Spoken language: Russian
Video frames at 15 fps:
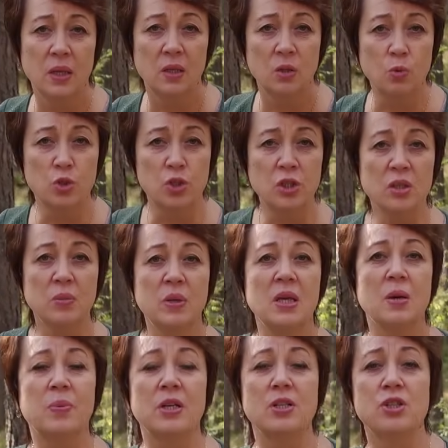научила
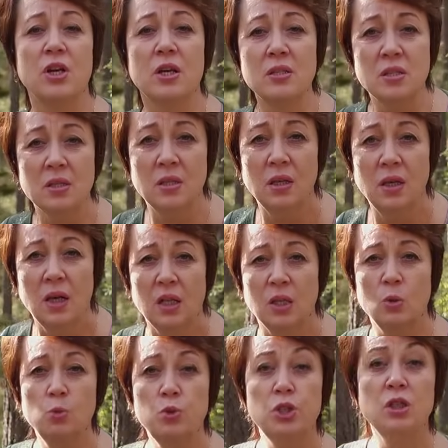меня прощать,
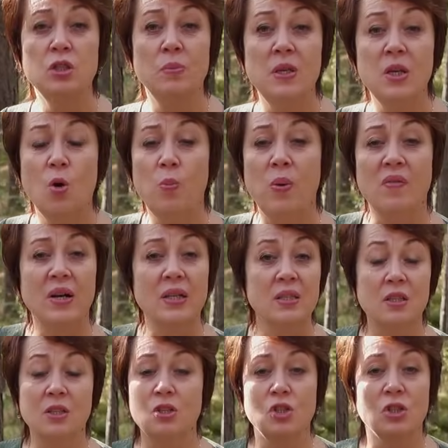научила меня уповать
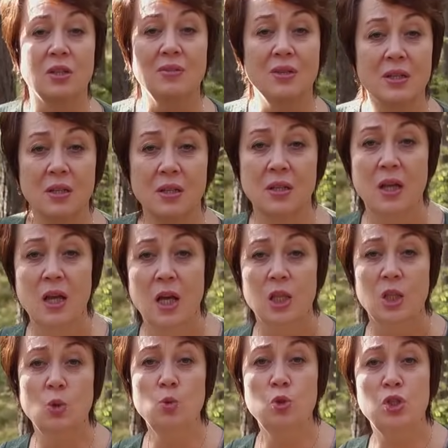не на человека,
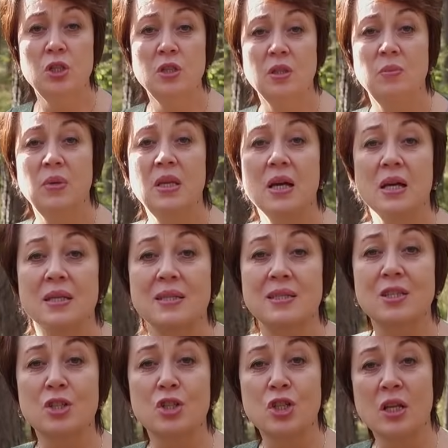научила меня
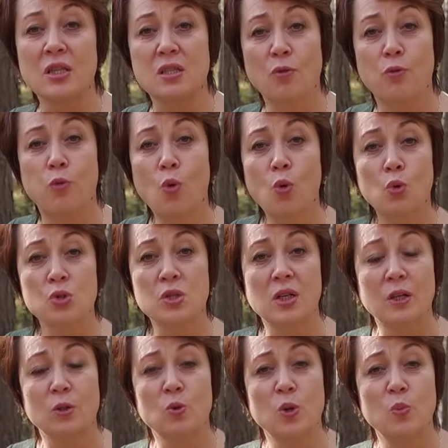держаться фокуса,
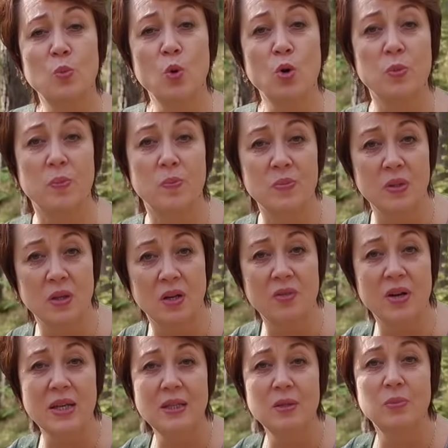который Бог
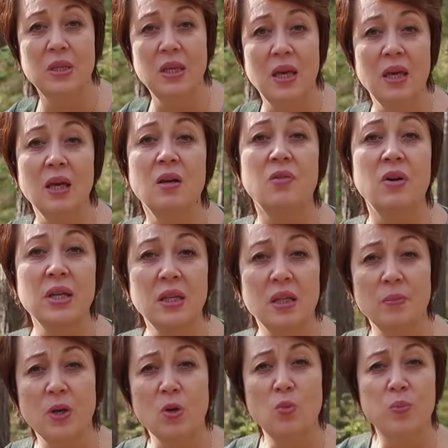говорил мне и говорит
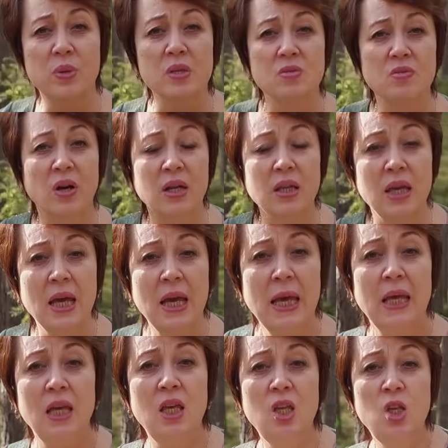о моем призвании,
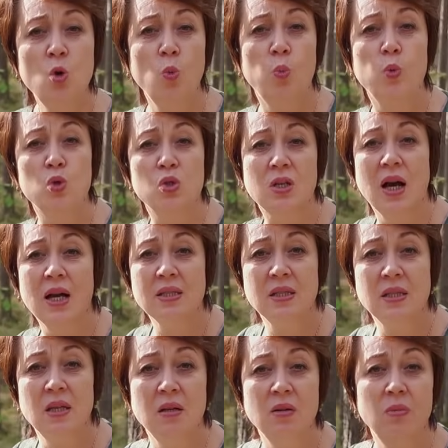и не упускать
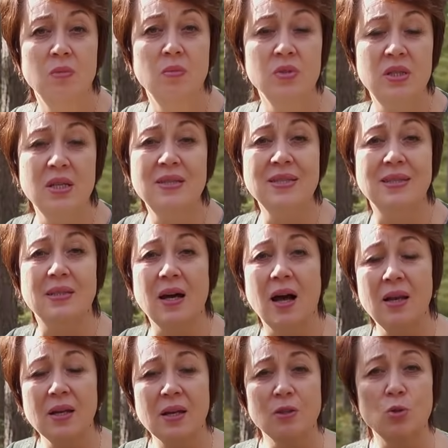э, те
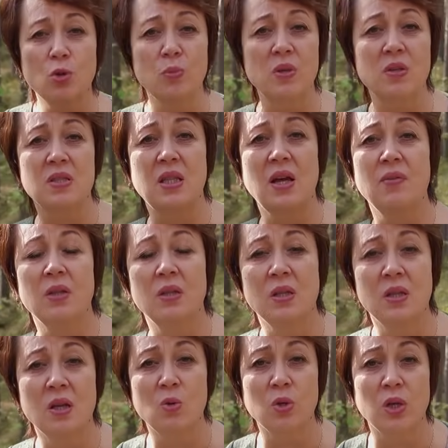детали, которые мне ставят на
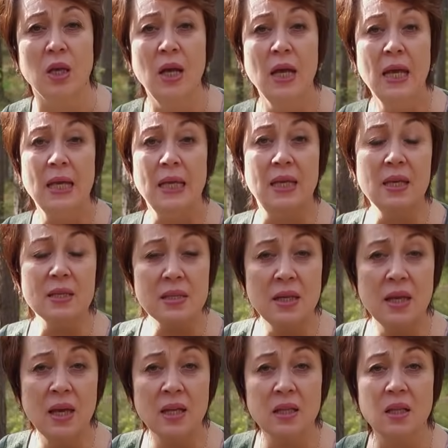дороге.
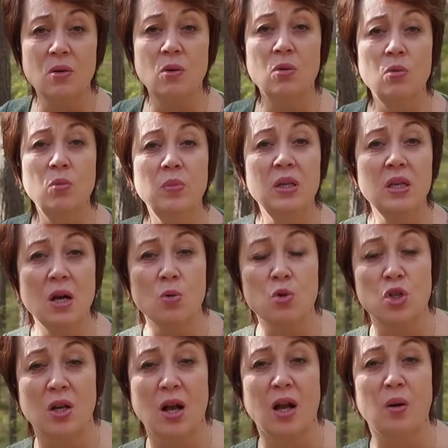Если это у меня
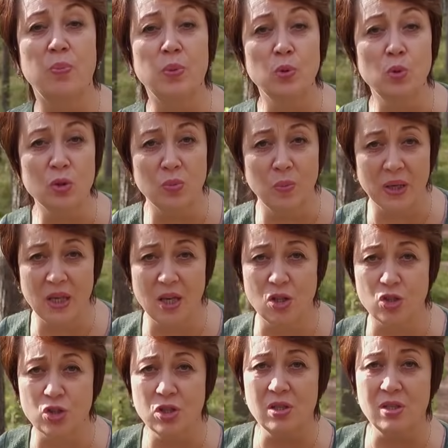уже как плод моей
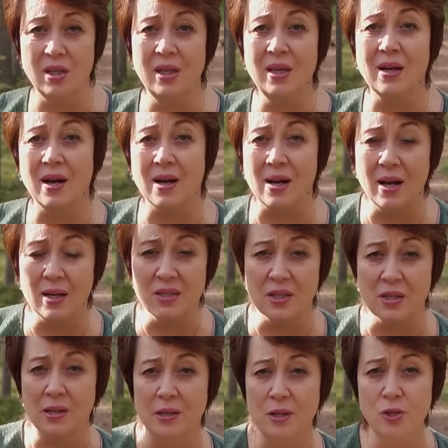жизни и
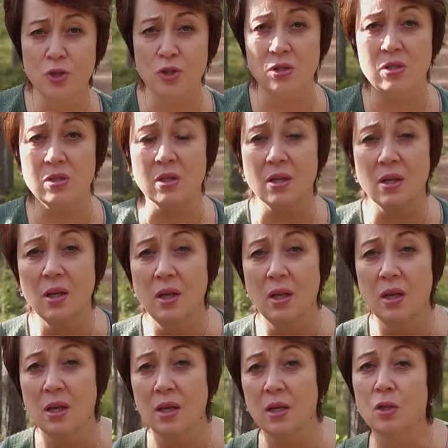характер личности,
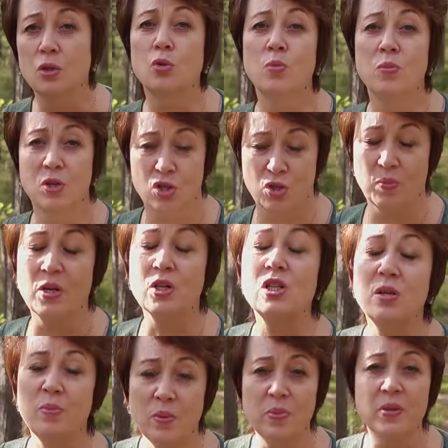то же
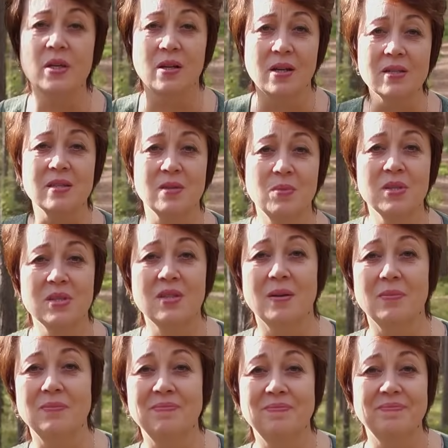прошли по прекрасным
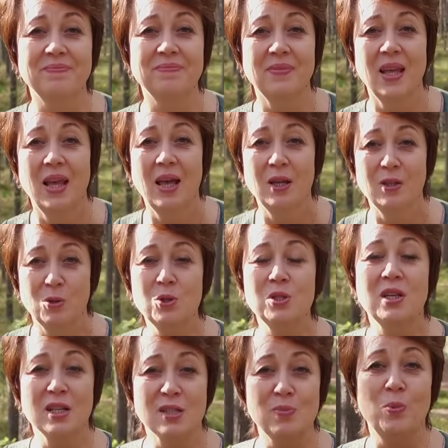местам. То
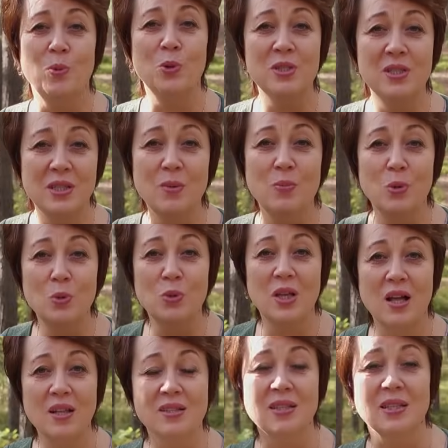есть Господь
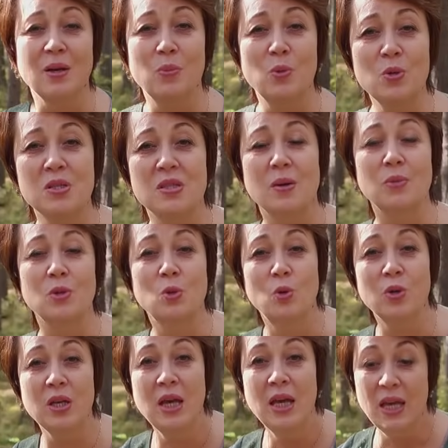наблюдал за тобой и за
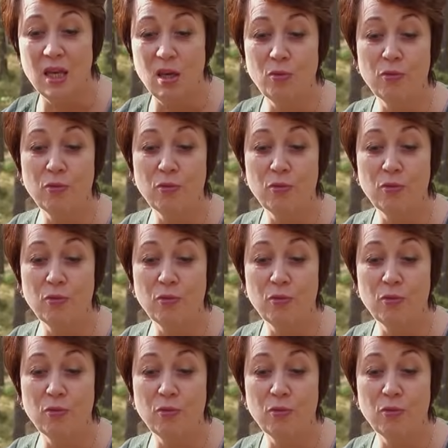мной и